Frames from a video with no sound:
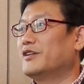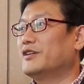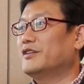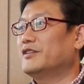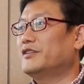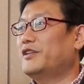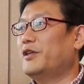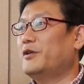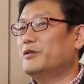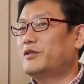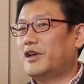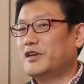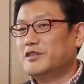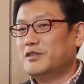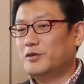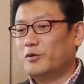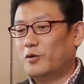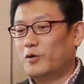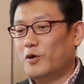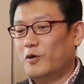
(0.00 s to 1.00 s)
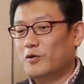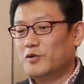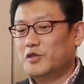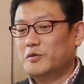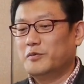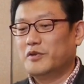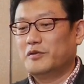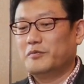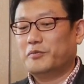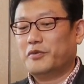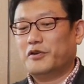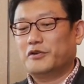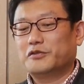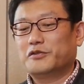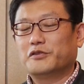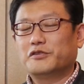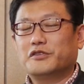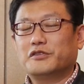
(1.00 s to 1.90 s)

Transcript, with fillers: 그대로 다시 돌아오시면 평소